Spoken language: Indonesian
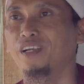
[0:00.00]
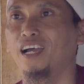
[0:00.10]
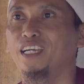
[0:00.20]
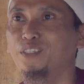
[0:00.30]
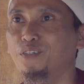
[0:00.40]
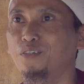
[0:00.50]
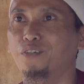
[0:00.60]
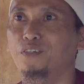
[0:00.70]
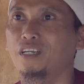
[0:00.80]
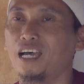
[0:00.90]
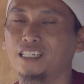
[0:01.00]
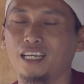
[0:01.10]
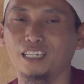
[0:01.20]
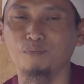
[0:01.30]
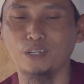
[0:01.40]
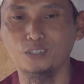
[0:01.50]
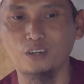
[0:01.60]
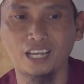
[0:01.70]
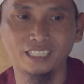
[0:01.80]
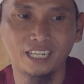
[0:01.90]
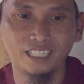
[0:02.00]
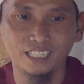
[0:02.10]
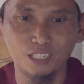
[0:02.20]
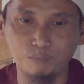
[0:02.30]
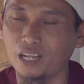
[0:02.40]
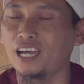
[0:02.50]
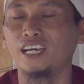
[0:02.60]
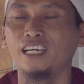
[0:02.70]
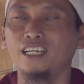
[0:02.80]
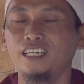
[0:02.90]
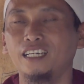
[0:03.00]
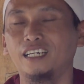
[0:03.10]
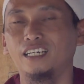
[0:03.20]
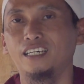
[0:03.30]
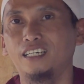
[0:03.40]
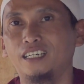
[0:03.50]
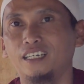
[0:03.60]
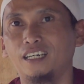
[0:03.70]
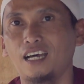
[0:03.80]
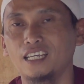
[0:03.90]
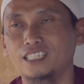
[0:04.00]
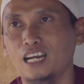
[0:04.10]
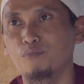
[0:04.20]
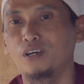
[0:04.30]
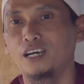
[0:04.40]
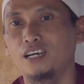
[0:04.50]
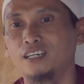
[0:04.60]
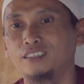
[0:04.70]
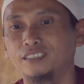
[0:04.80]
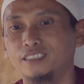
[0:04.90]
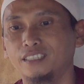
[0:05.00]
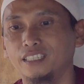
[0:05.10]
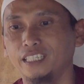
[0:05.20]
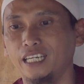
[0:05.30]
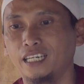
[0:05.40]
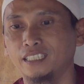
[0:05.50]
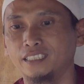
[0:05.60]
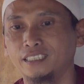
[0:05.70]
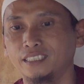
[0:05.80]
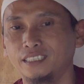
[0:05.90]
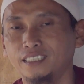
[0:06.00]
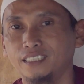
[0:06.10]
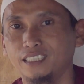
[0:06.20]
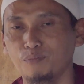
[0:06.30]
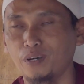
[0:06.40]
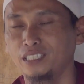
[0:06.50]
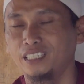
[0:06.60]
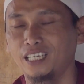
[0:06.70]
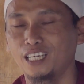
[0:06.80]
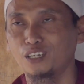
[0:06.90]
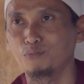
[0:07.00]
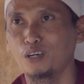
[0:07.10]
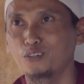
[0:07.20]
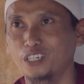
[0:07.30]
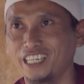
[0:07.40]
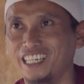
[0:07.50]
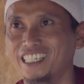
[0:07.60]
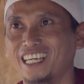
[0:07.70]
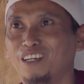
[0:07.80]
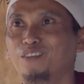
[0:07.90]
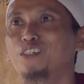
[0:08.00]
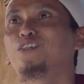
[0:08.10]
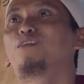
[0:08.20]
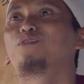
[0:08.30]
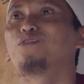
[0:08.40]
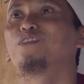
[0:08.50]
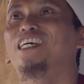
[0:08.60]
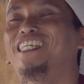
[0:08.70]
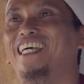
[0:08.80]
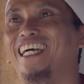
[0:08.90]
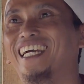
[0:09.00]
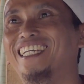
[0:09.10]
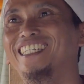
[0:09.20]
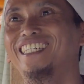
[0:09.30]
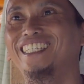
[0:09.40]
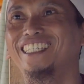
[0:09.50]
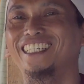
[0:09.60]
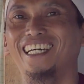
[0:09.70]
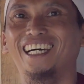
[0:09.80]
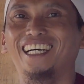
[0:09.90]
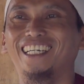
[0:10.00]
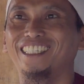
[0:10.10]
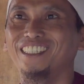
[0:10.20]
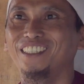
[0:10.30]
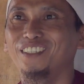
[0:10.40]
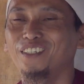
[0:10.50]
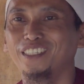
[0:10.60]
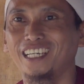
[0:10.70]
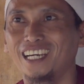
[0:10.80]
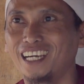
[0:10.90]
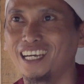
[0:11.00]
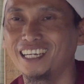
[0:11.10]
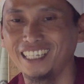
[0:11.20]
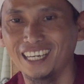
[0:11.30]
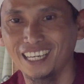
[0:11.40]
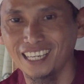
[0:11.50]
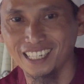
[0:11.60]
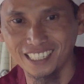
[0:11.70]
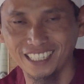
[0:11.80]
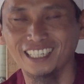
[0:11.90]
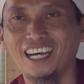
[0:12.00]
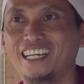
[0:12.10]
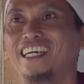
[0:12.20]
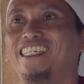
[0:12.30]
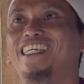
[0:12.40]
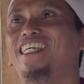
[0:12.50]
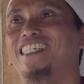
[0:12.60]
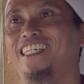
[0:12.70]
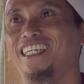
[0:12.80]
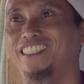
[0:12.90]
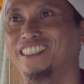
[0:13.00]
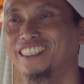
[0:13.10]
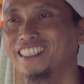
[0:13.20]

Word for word: nah itu terus uh, tempat sekolahnya di sebelah uh, asrama yang depannya rumah Ustadz Eri sekarang mungkin sudah berubah sekarang kan. Uh, dulunya ya seadanya saja itu,